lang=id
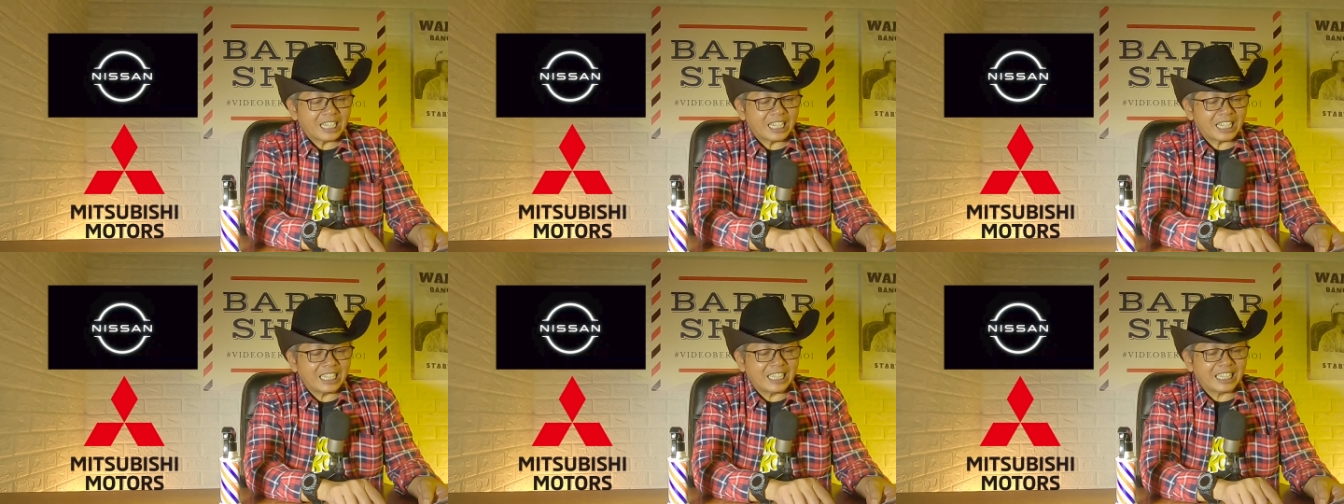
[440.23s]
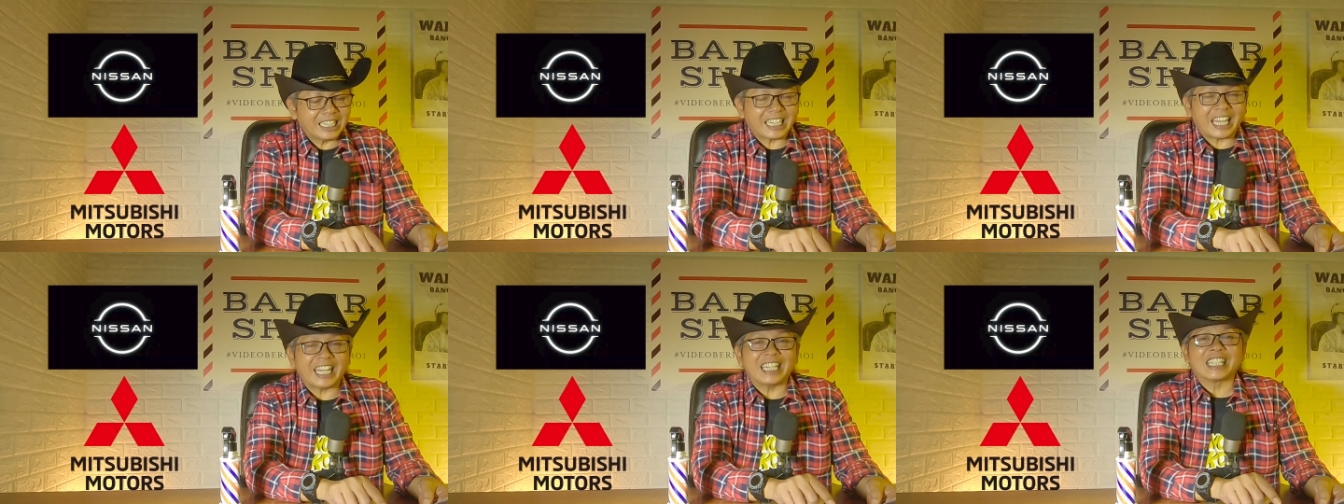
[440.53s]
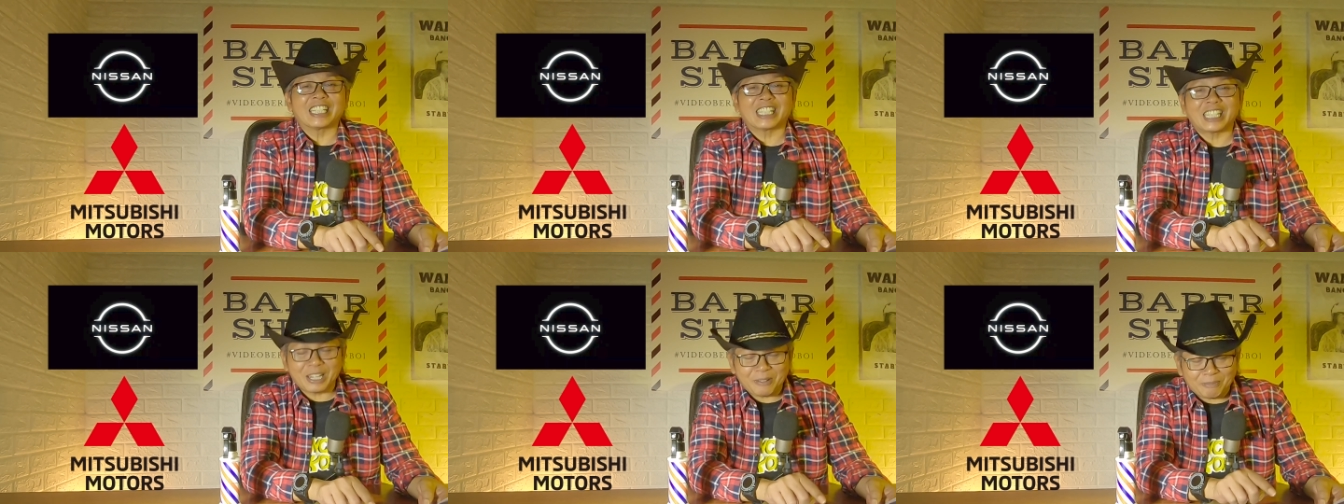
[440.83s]

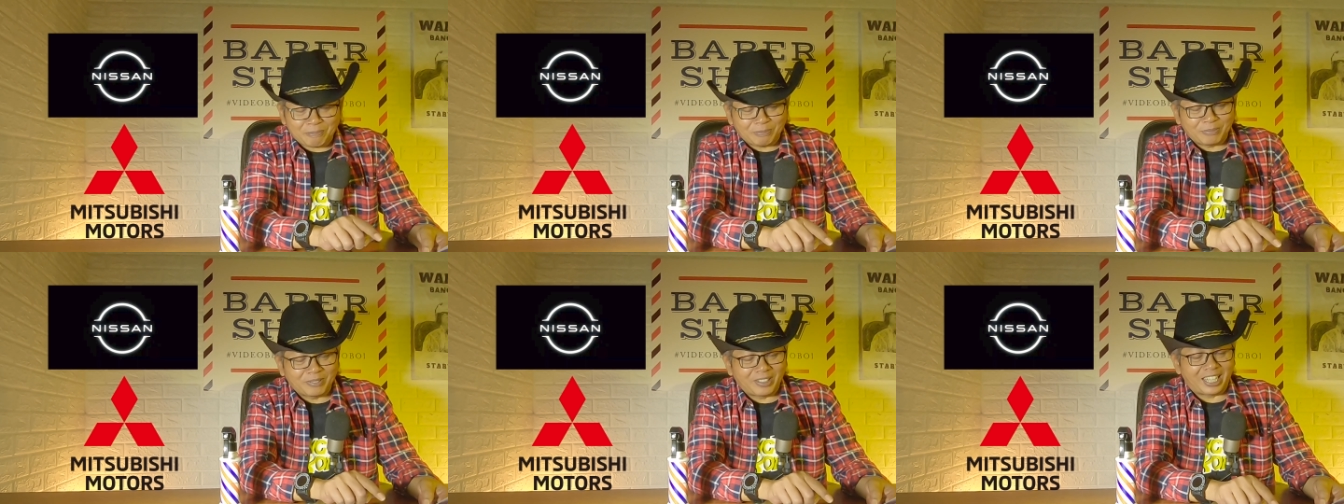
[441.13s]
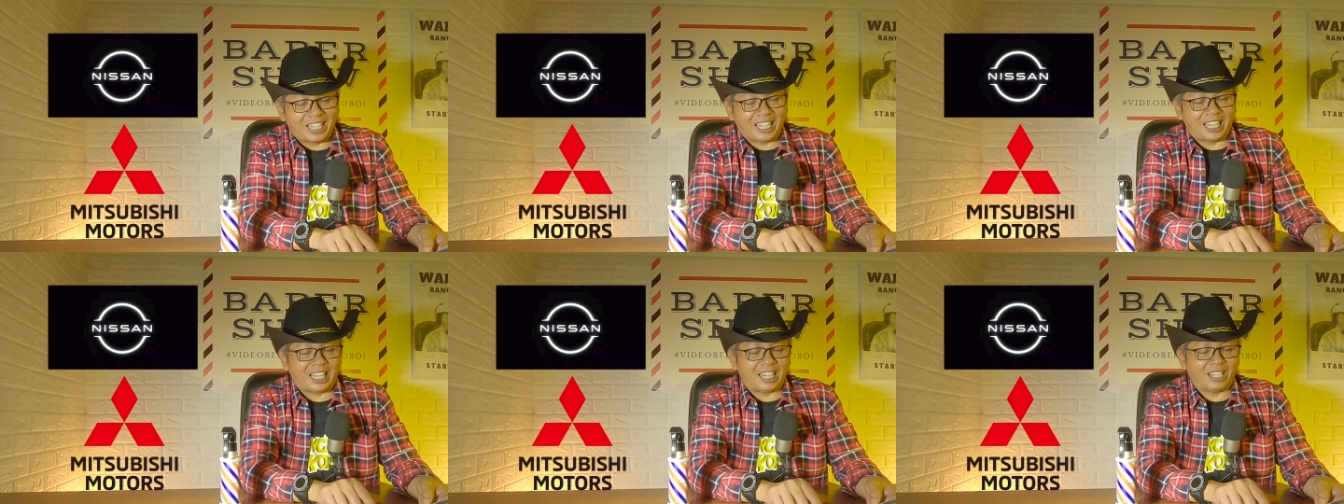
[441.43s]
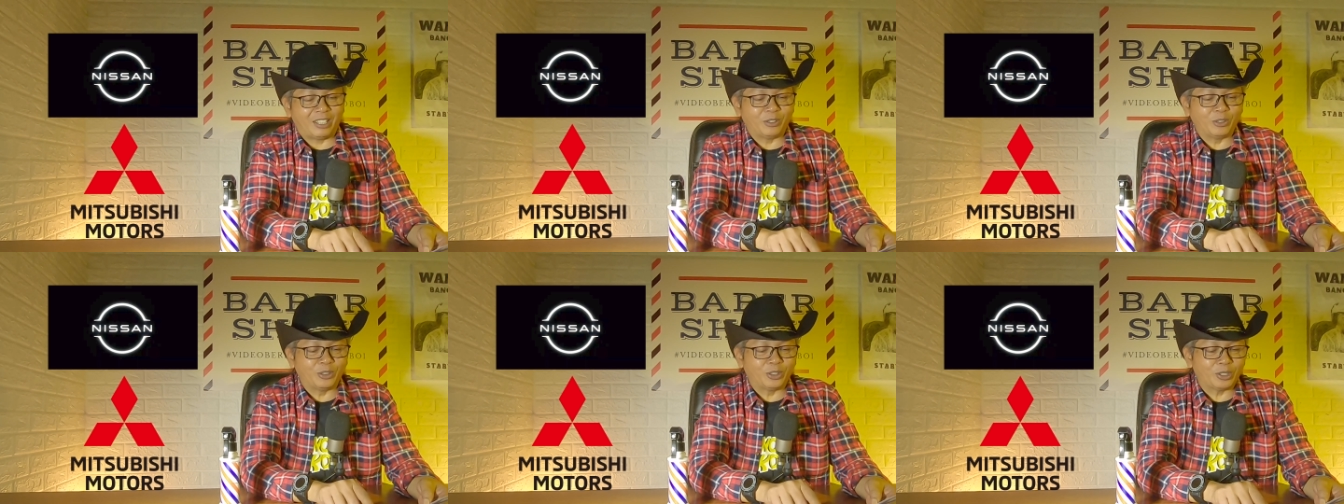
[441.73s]
intensif wah
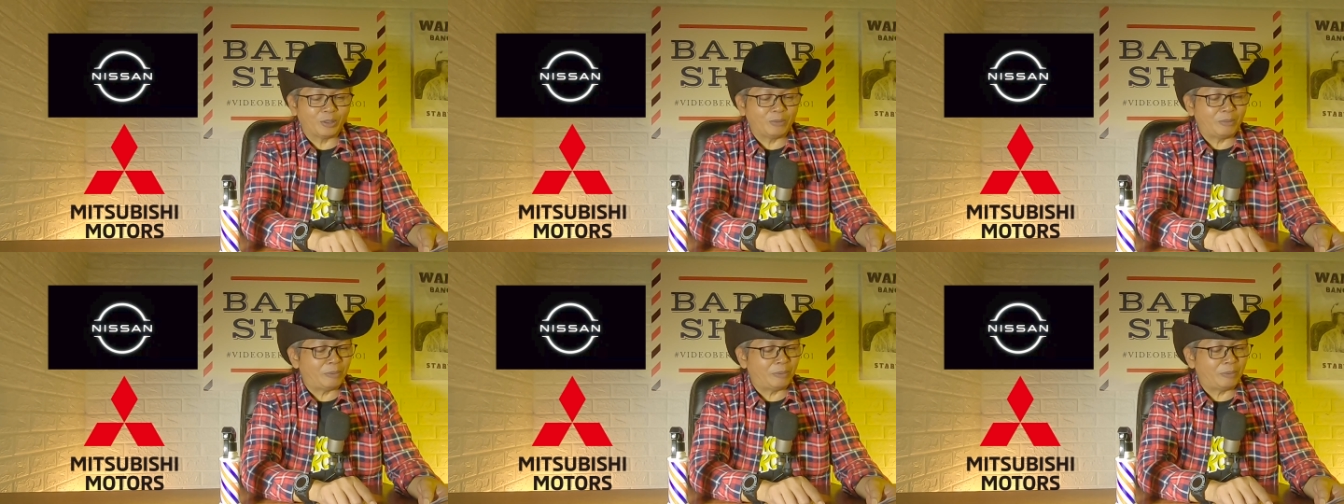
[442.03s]
untuk